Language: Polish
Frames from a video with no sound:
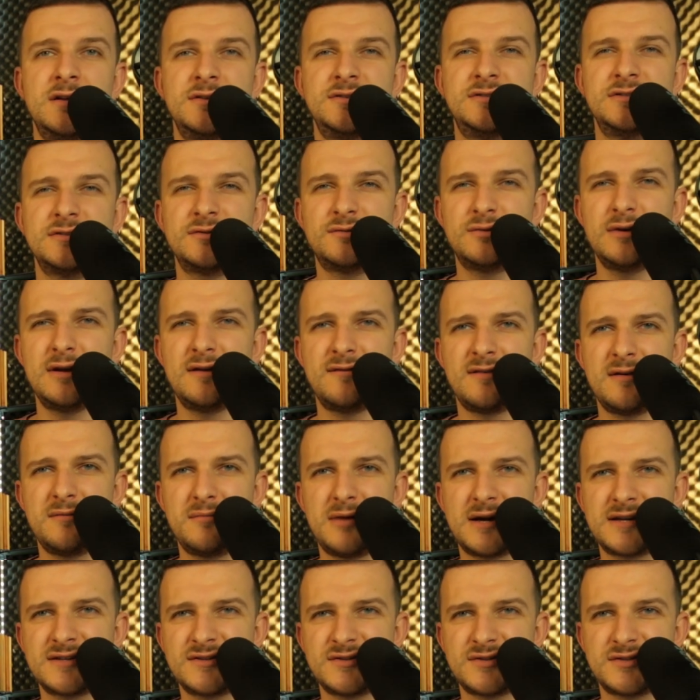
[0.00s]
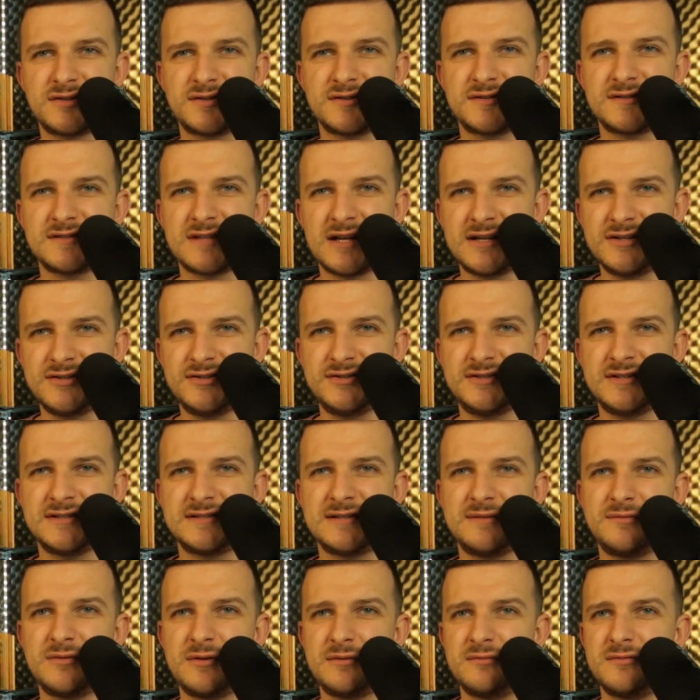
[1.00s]
Dziękuję Wam bardzo, że zostaliście
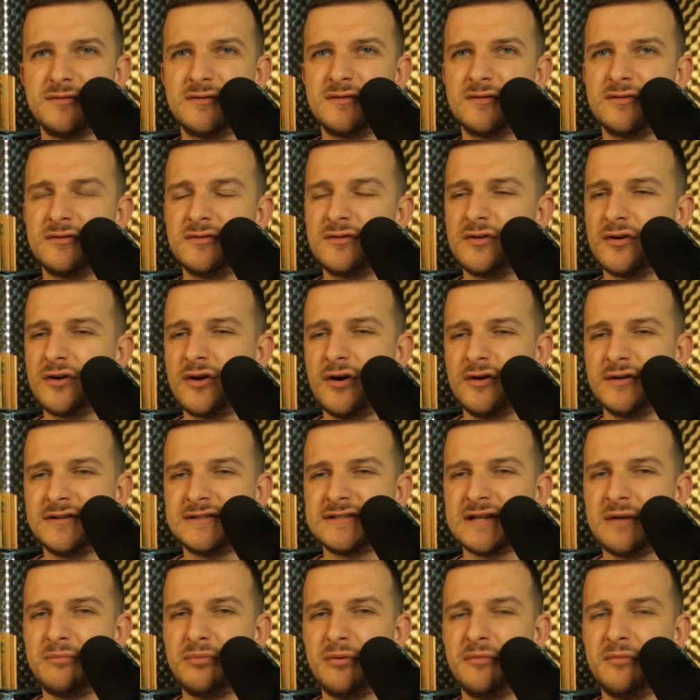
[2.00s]
ze mną do końca,